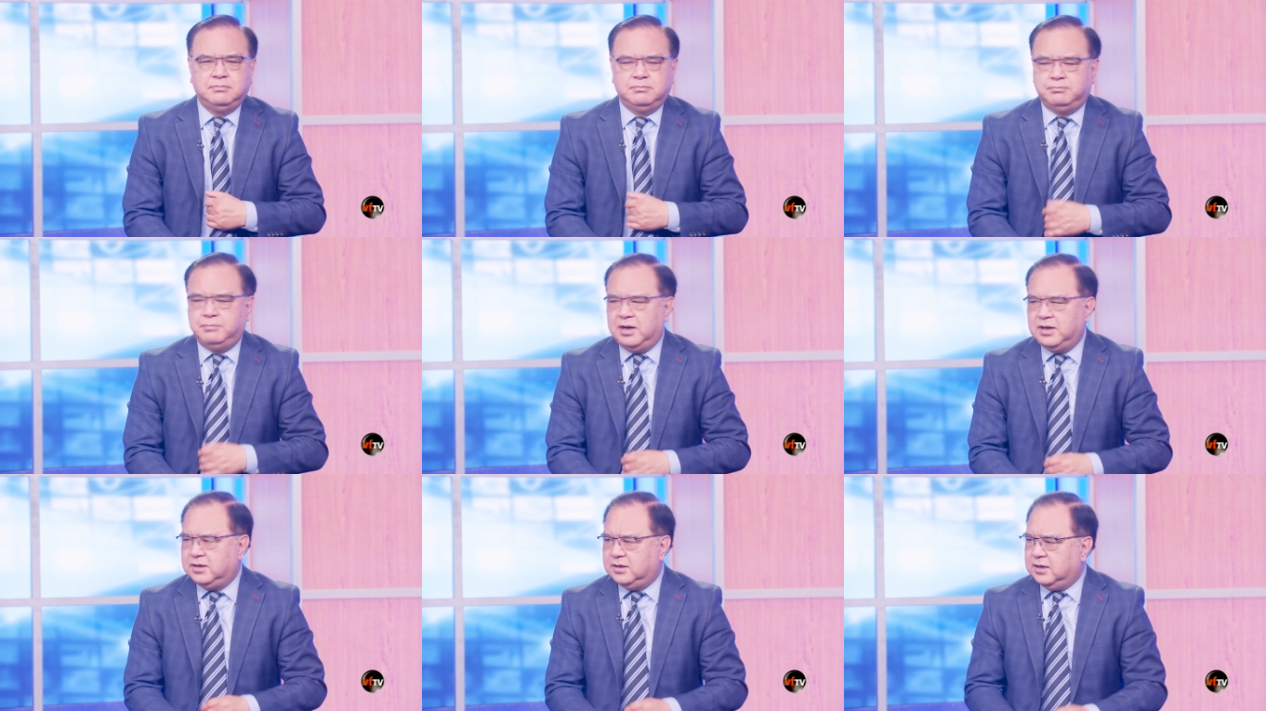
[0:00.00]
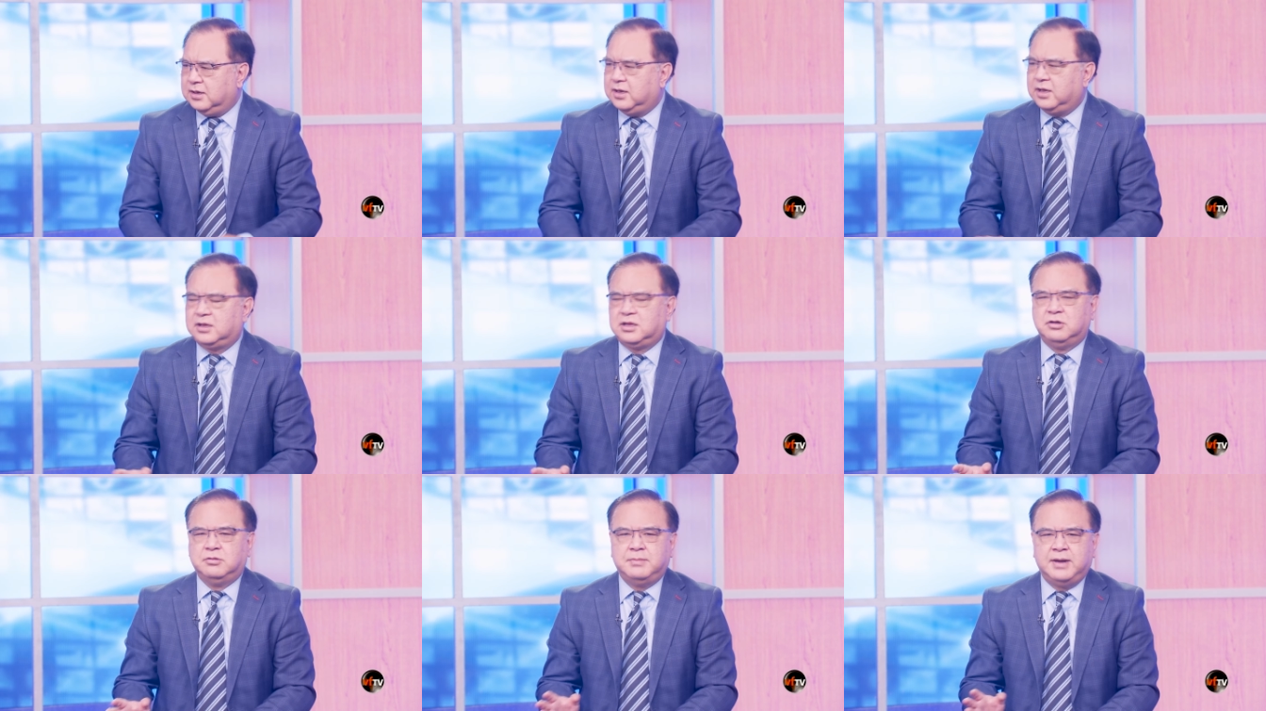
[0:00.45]
mất những
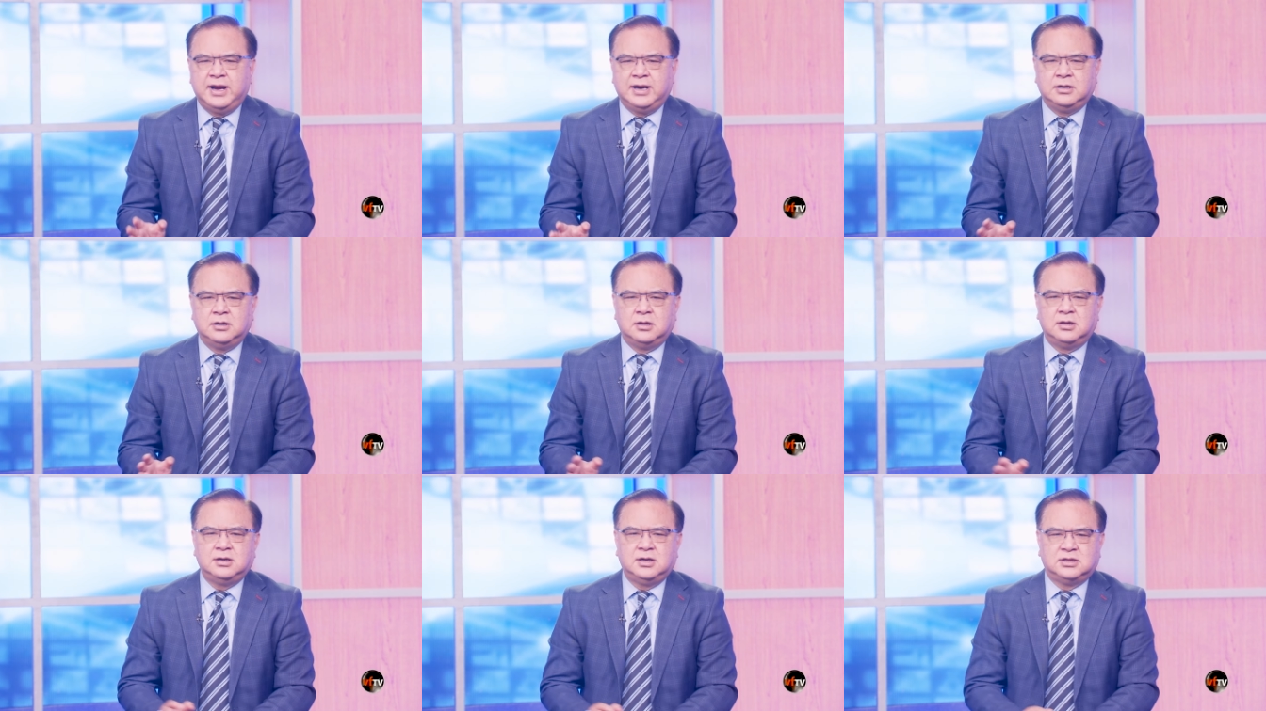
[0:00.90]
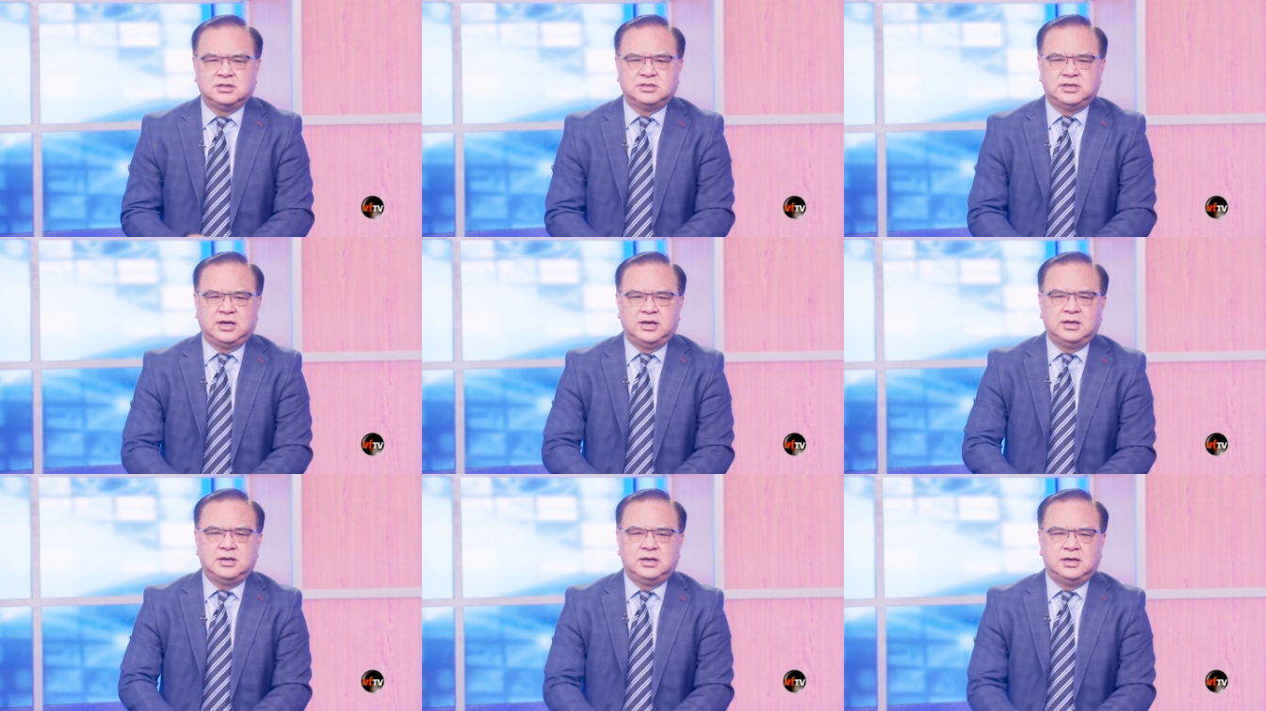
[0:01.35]
cái tiểu bang đó là
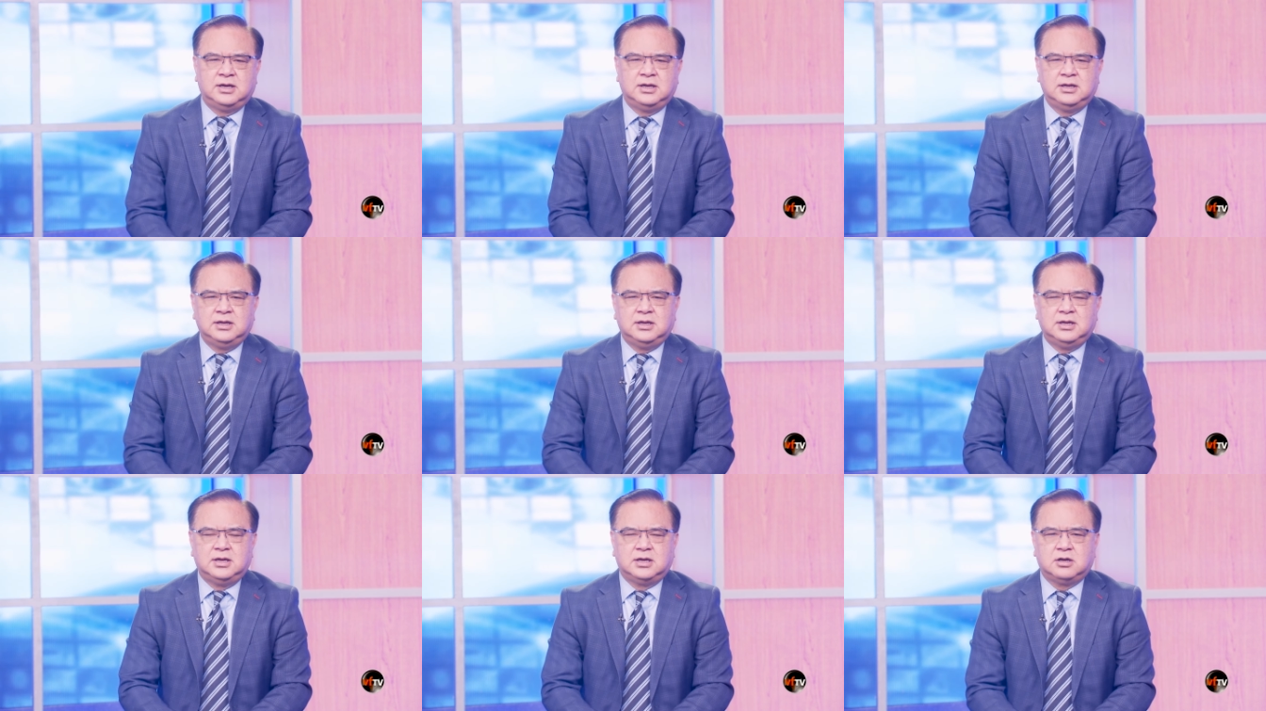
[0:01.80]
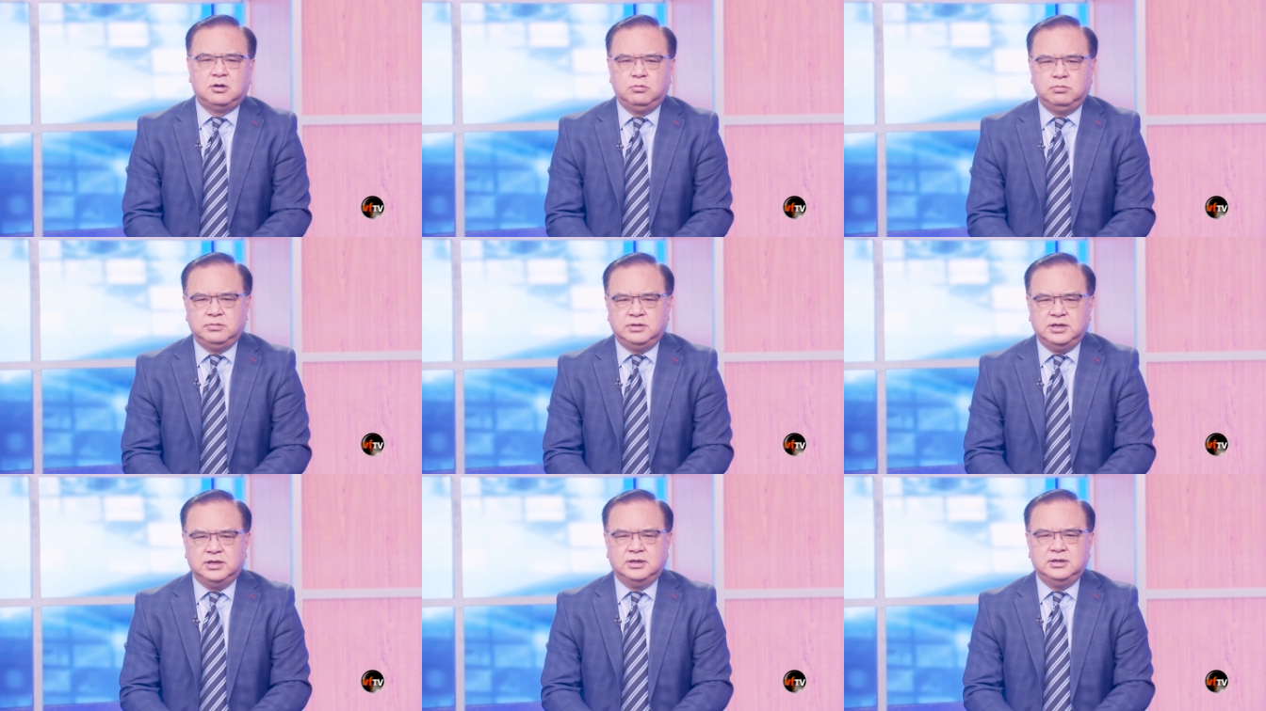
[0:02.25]
sẽ
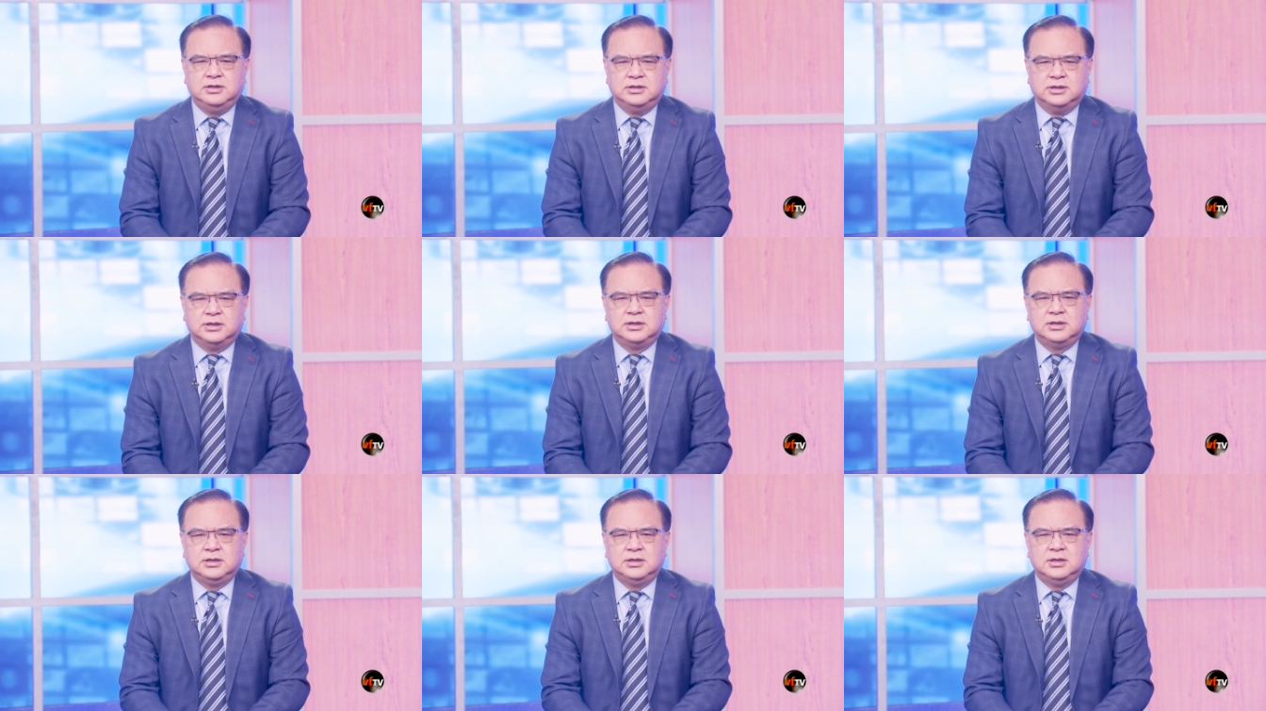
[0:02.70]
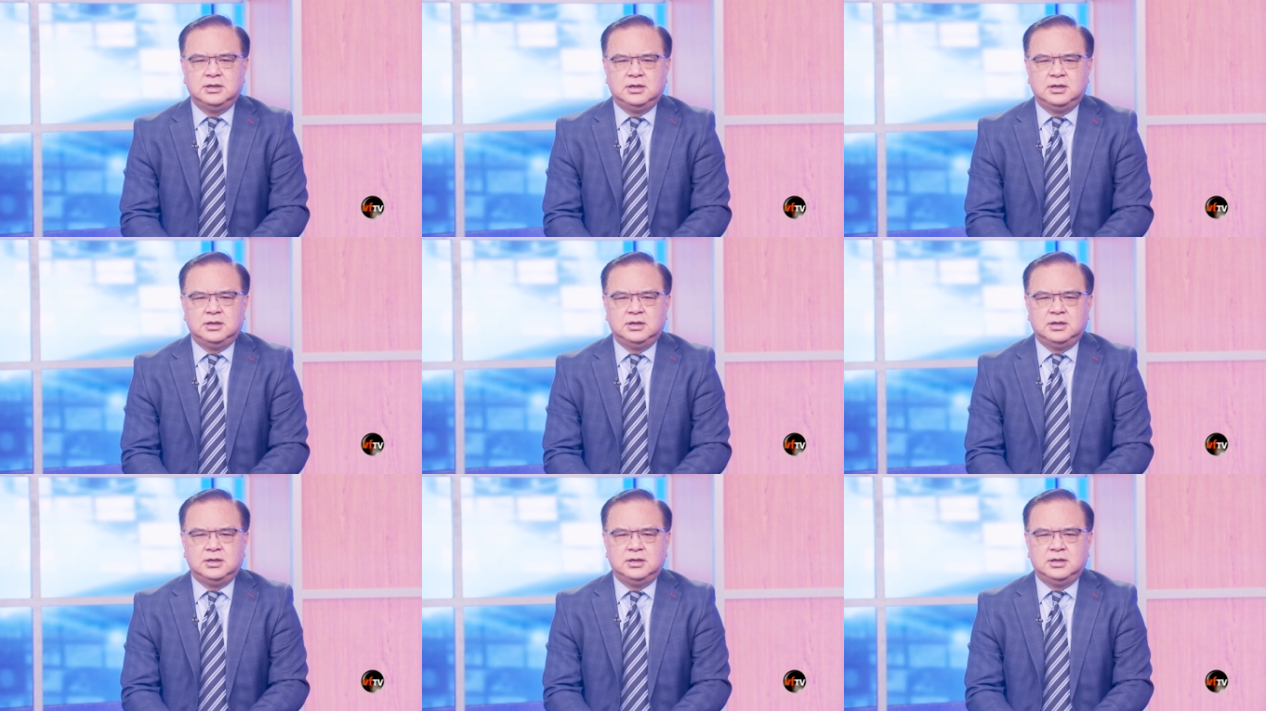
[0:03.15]
không giữ được